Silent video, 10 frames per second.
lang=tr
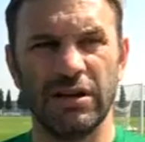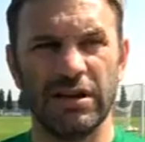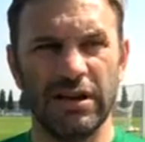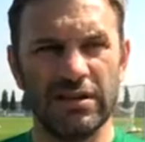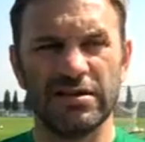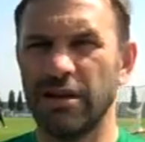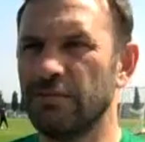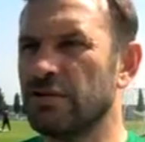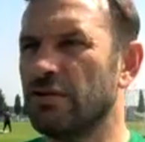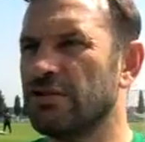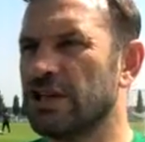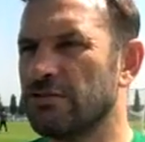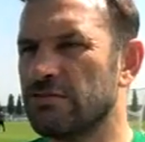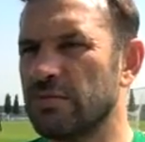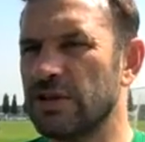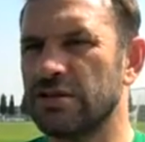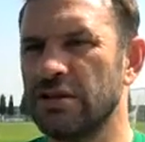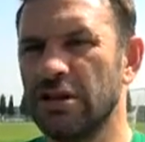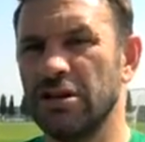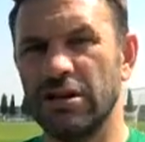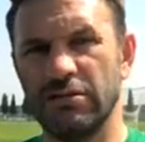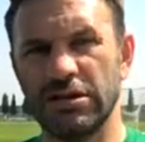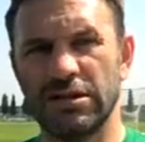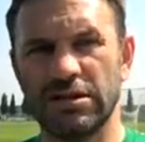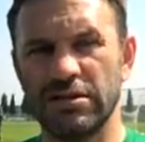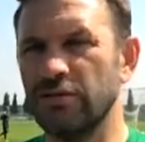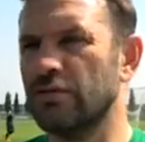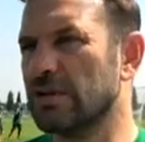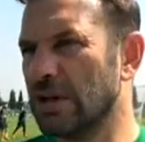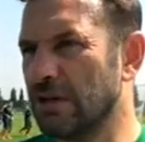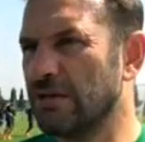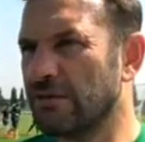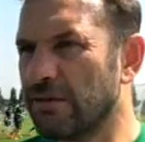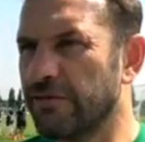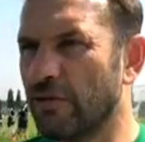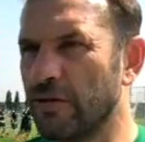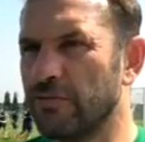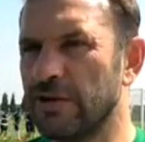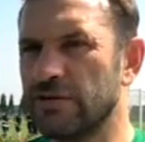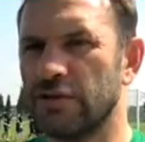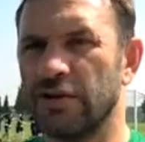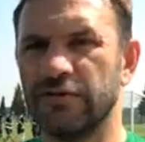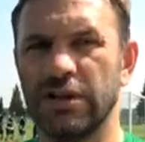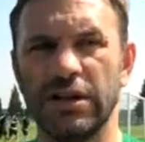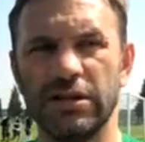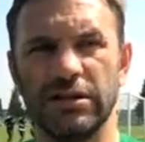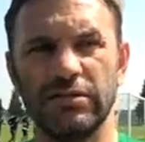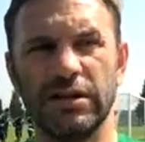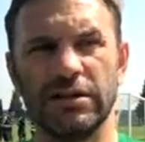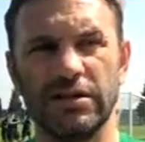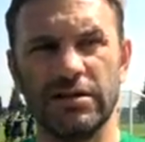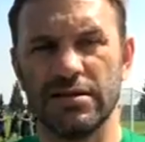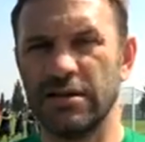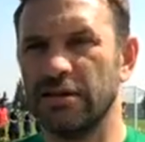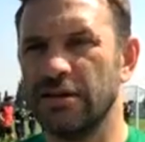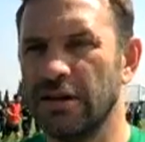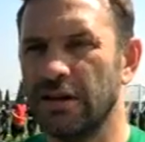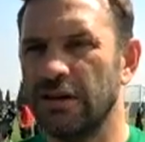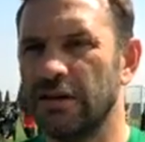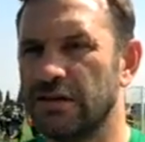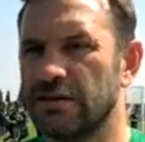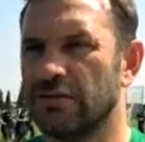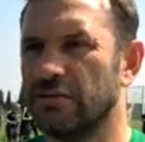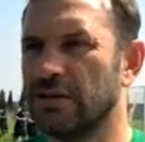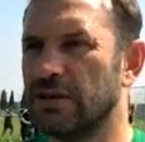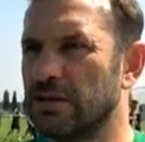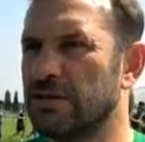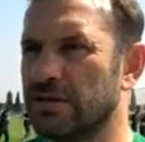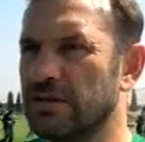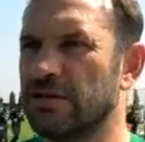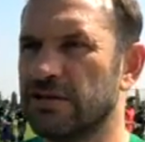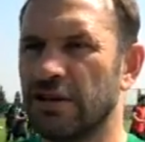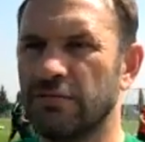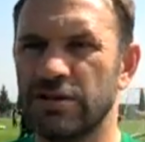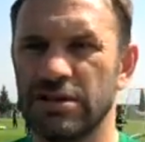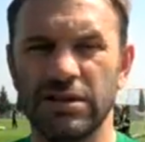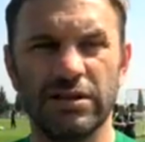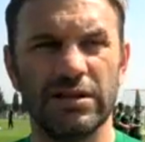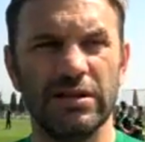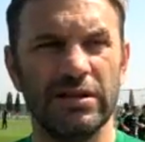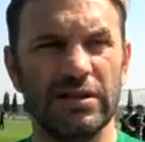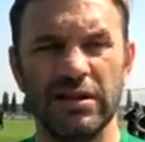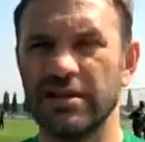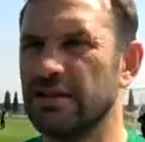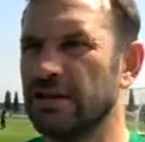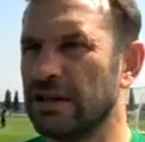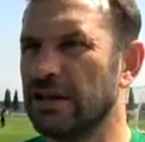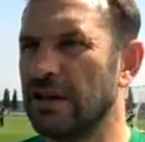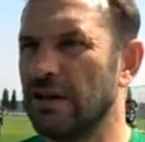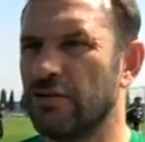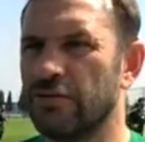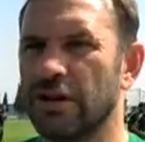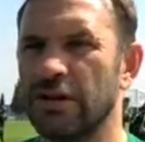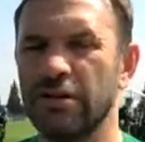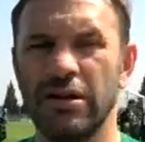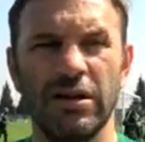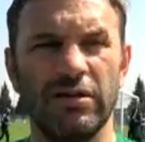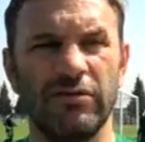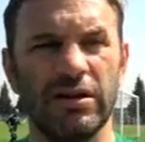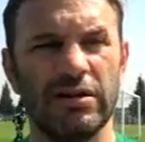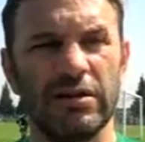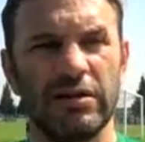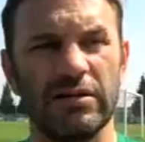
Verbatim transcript: Kendi sahamızda oynayacağımız maç. E, Beşiktaş'ın yükselen e, formu var son haftalarda baktığınızda. E, son iki iç saha maçını kazanarak geliyor buraya. Ve